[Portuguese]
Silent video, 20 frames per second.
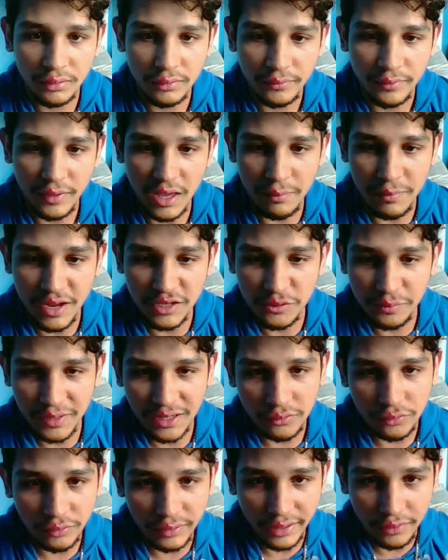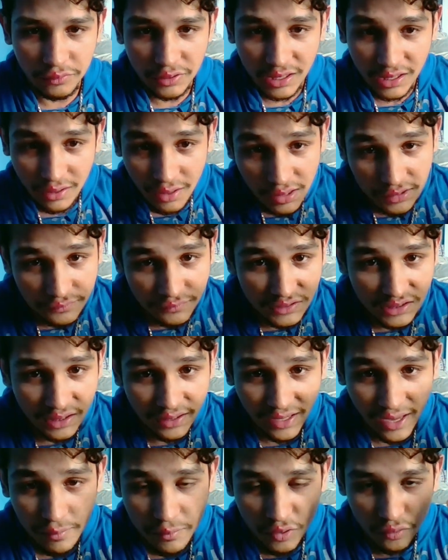Remédio para dor é caso você
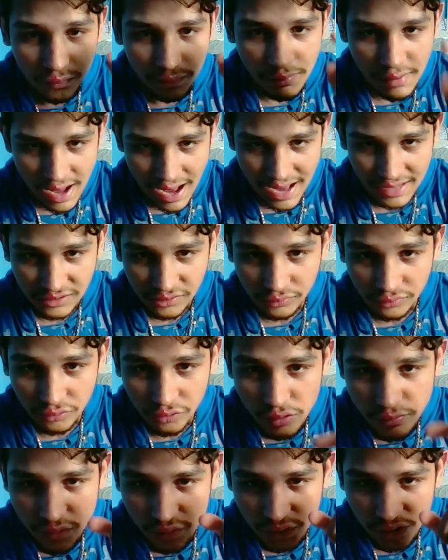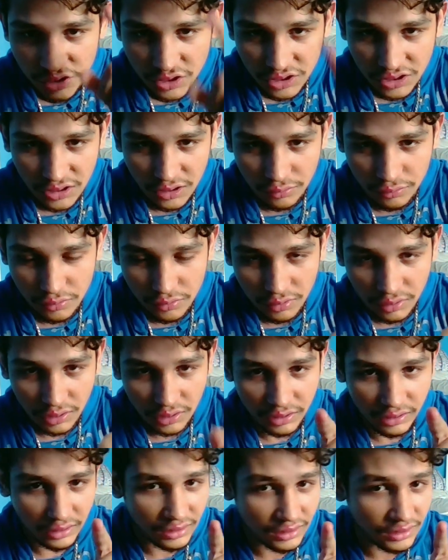quebre um braço, tome um tiro
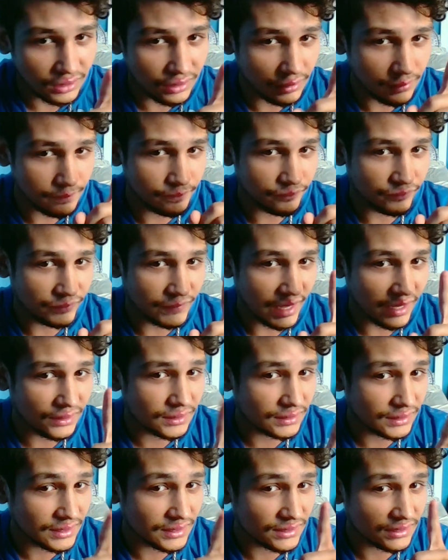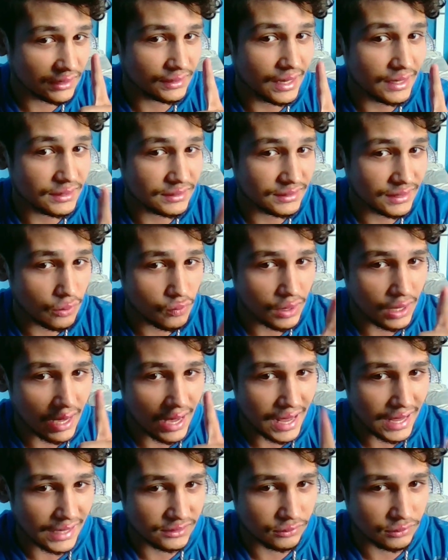e ainda tem que se analisar o
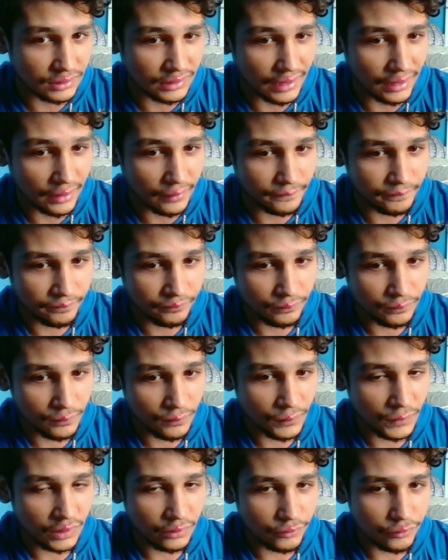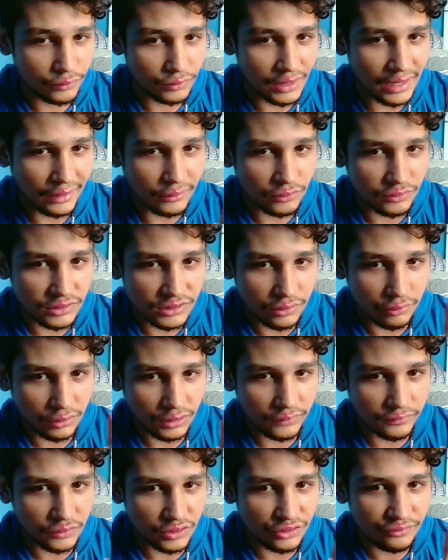caso, tá? Cuidado com seu
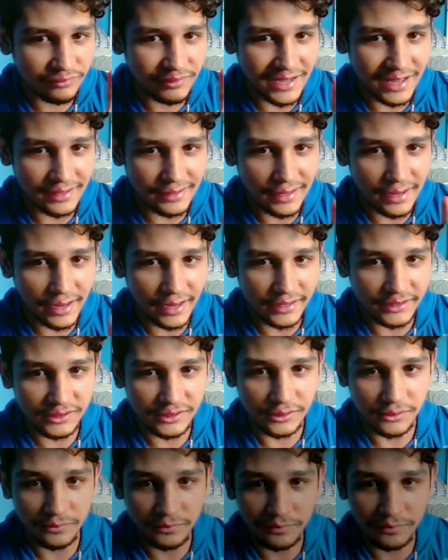nível de viadagem.